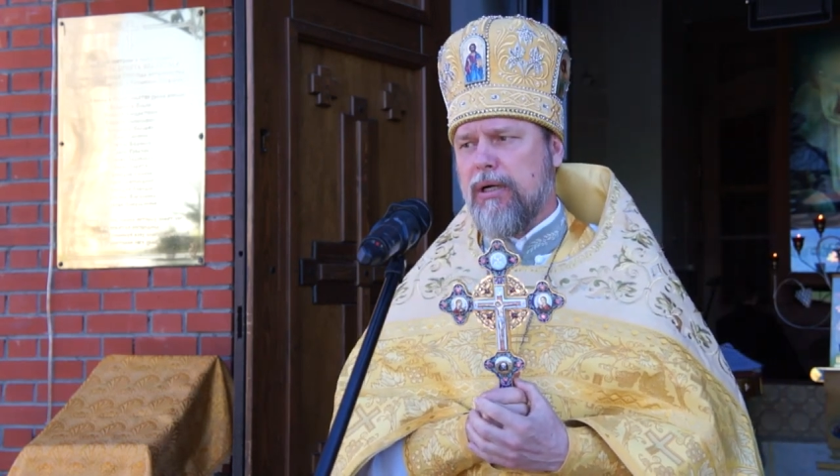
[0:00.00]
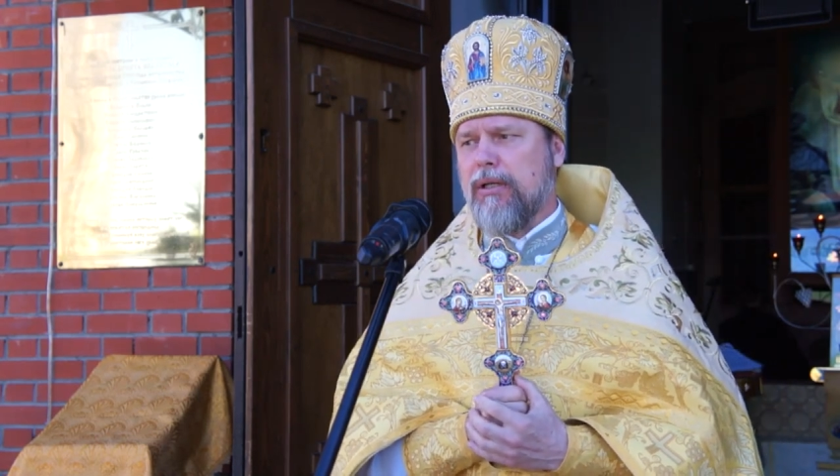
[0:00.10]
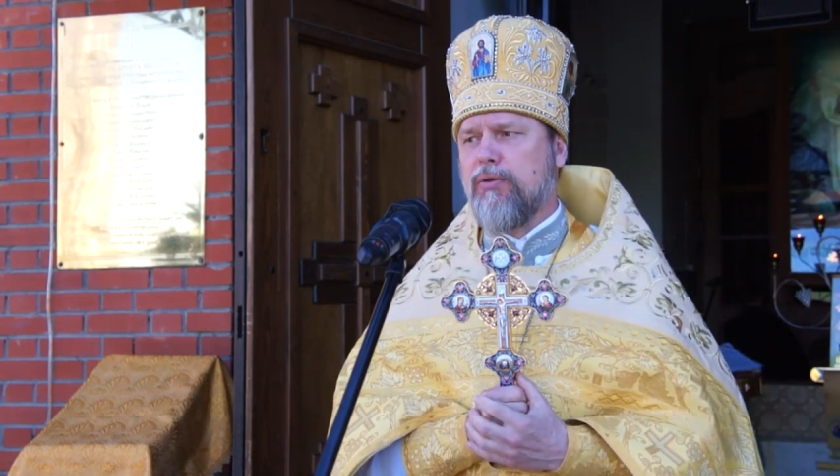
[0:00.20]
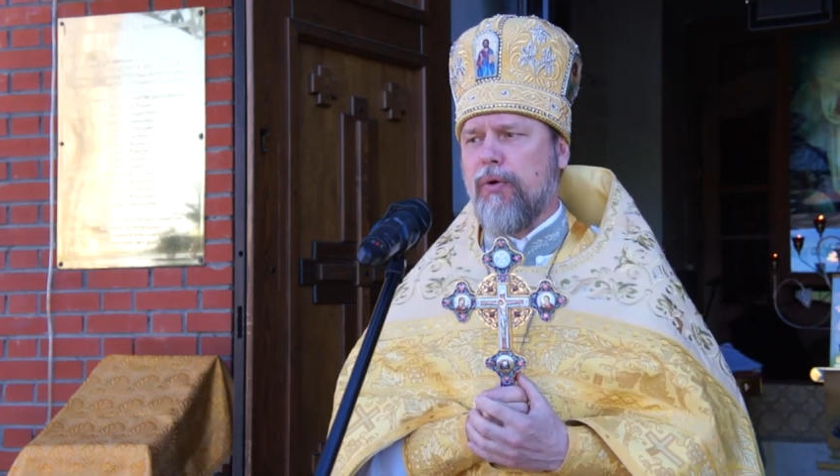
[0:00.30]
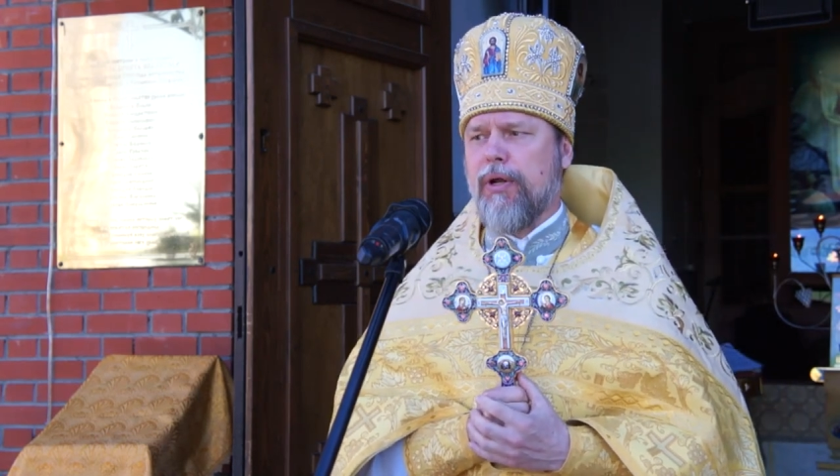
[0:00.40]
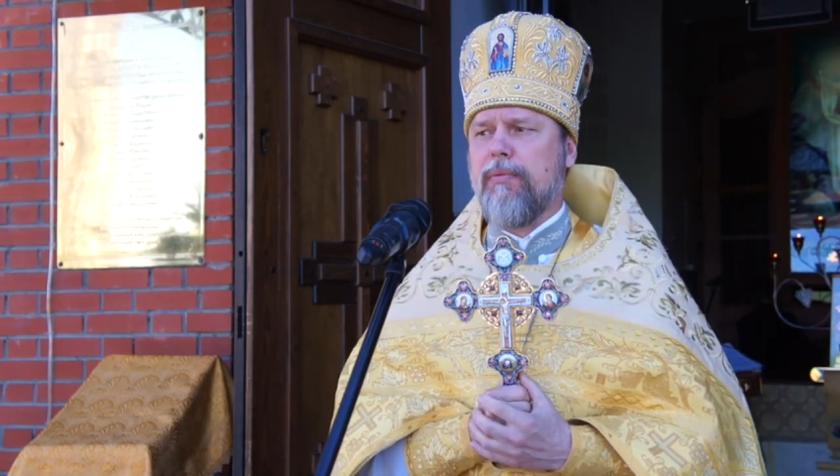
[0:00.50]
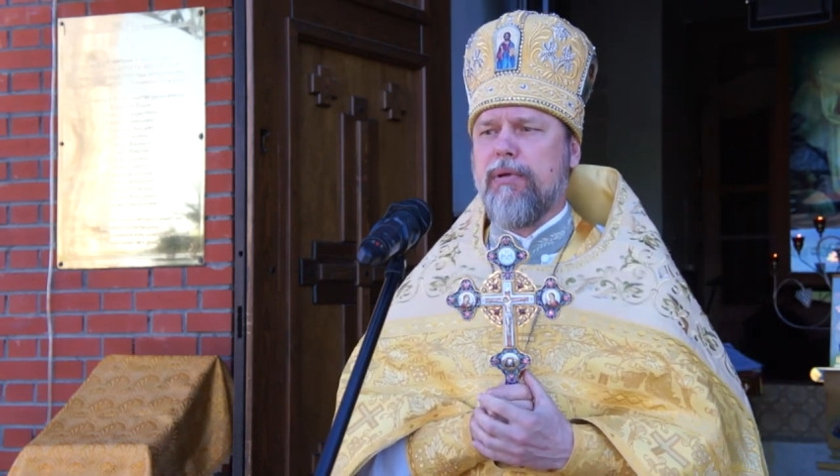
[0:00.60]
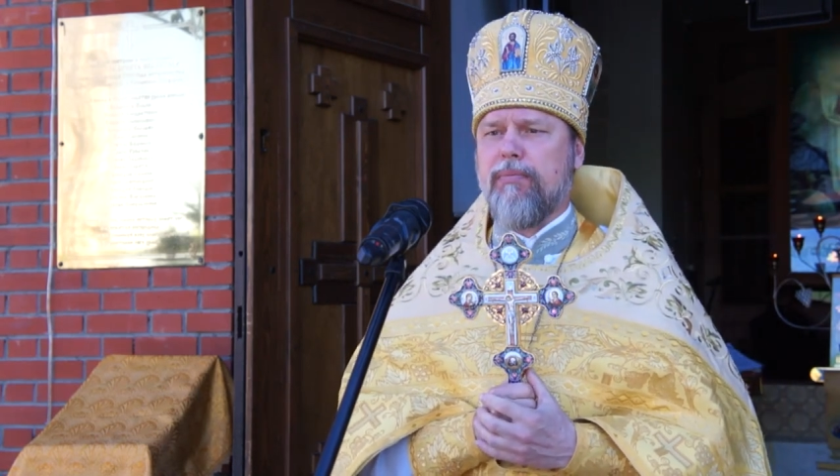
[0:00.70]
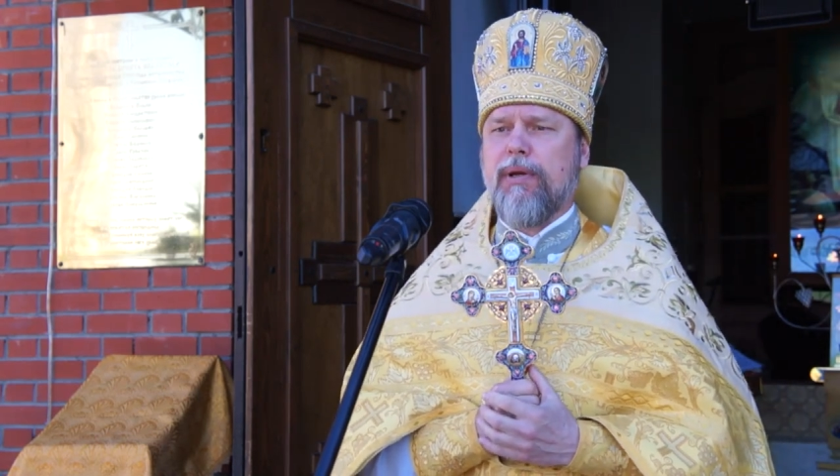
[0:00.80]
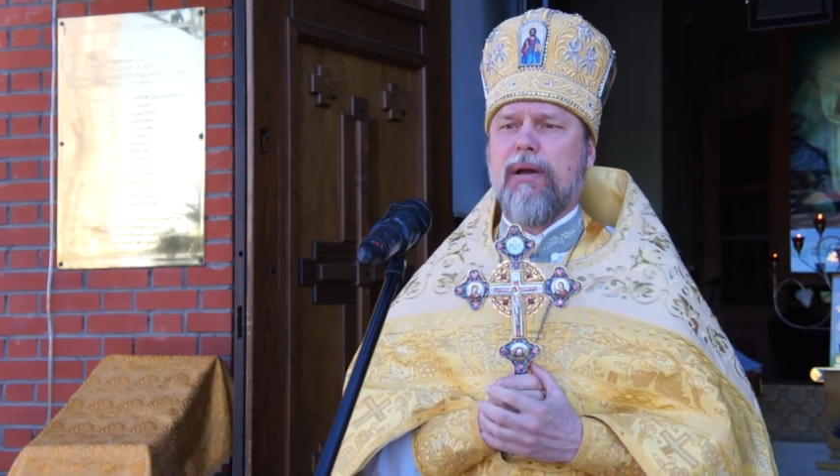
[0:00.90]
которой
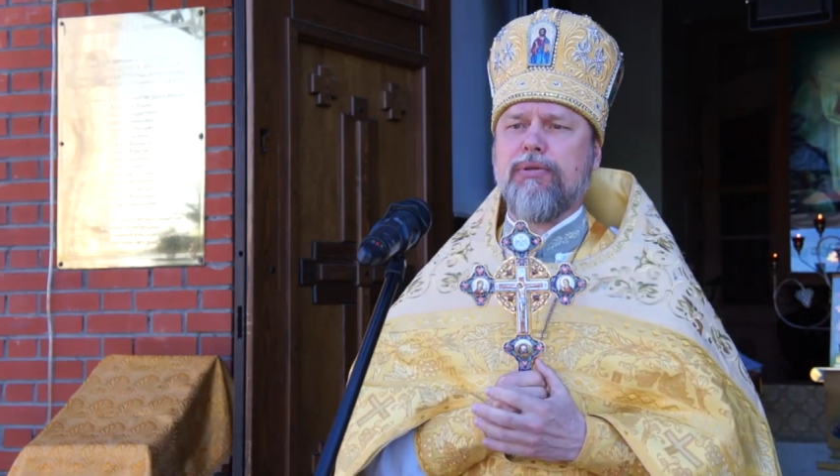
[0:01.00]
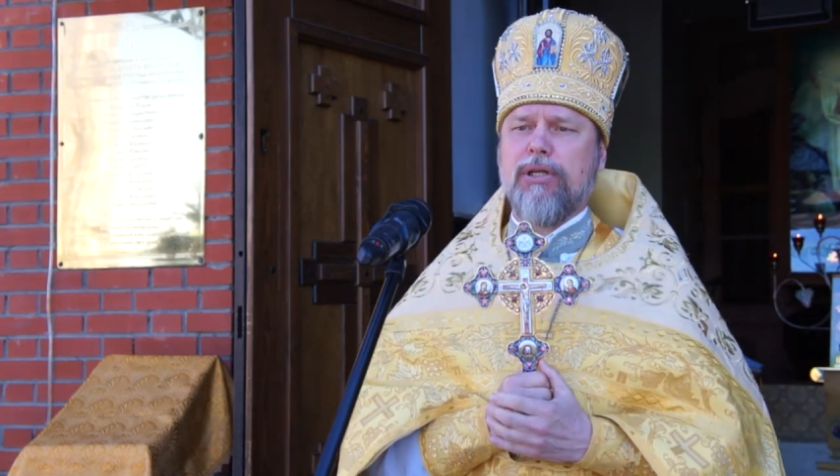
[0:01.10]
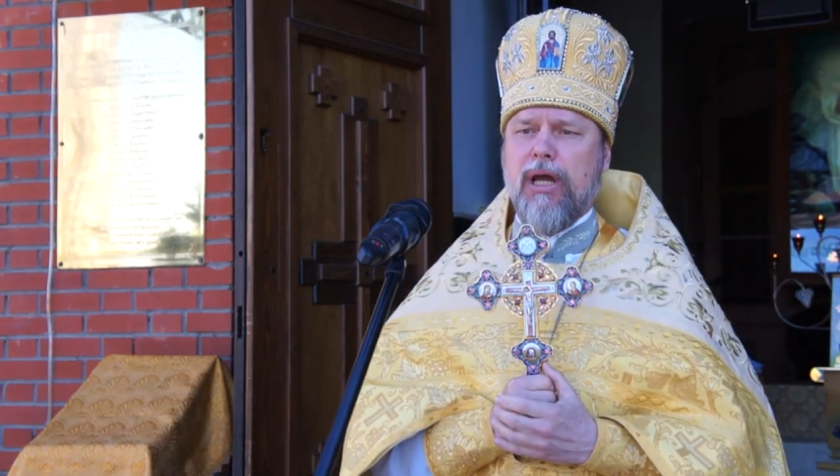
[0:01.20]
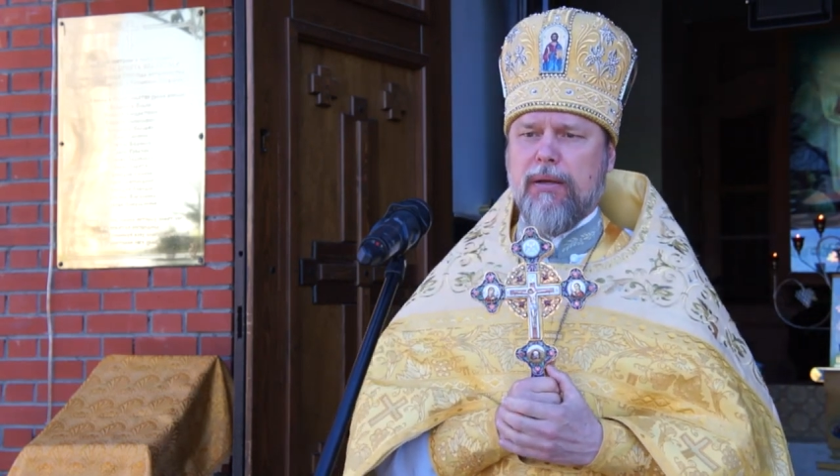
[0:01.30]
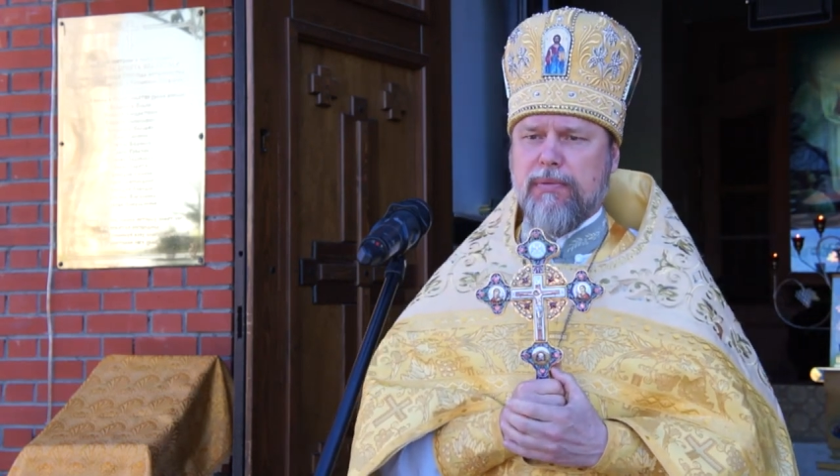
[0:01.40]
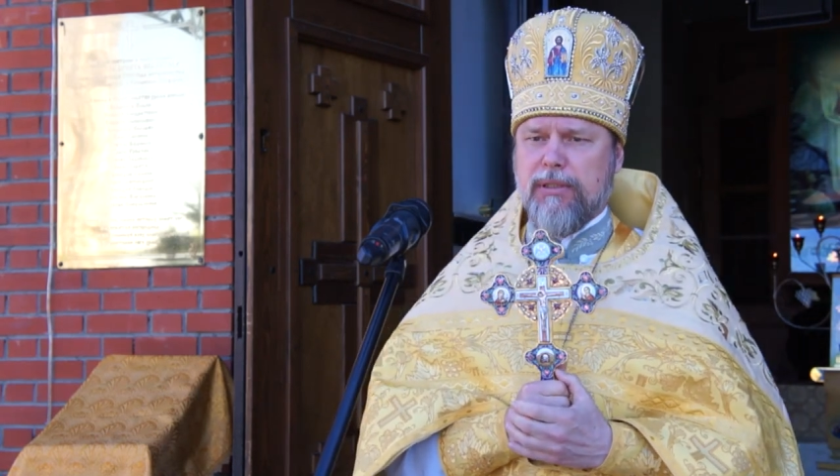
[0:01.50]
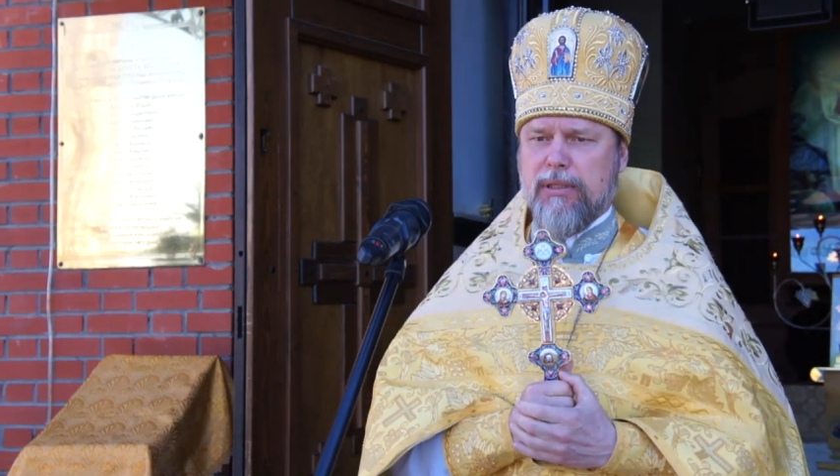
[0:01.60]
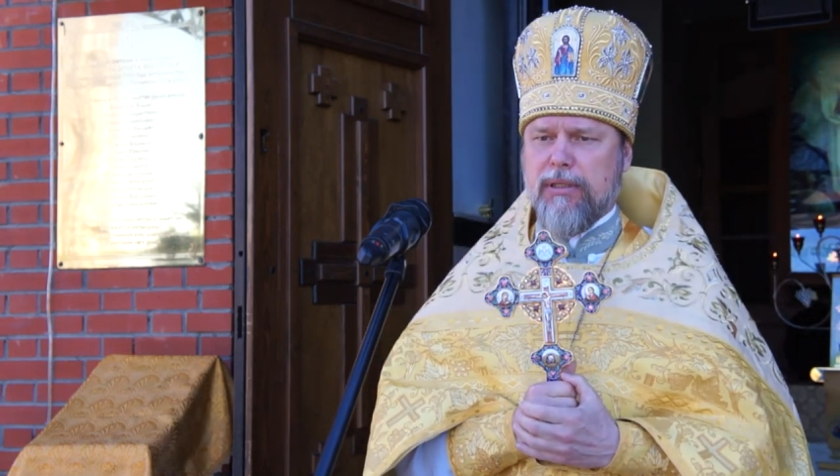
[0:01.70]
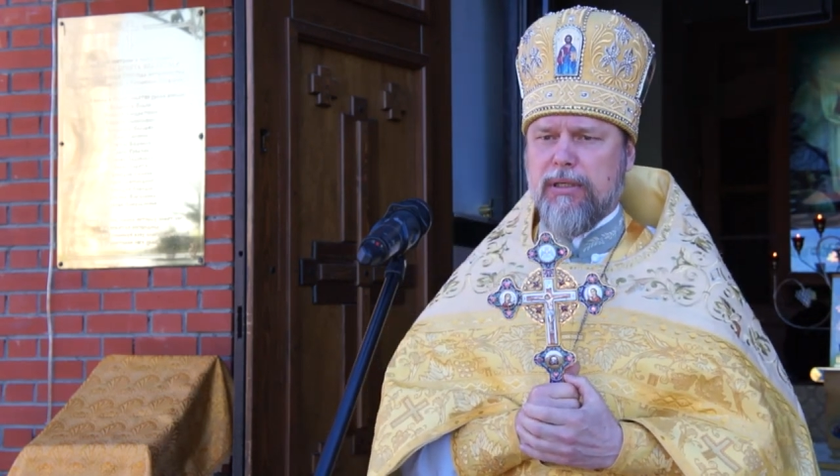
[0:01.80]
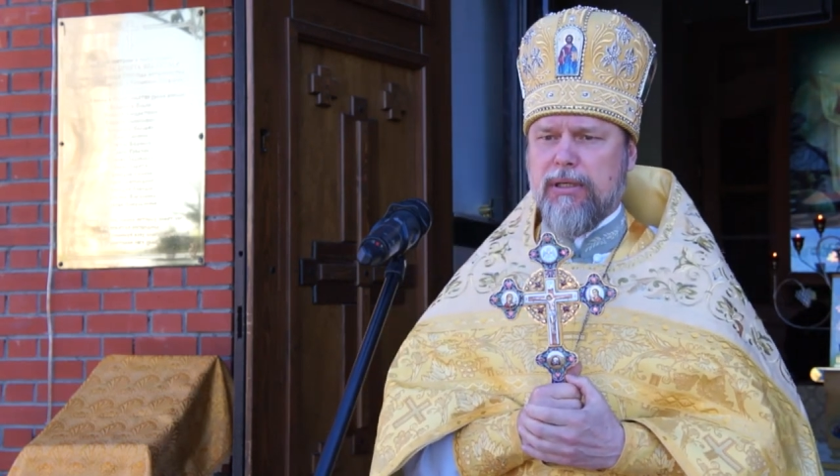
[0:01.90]
мы приобщаемся.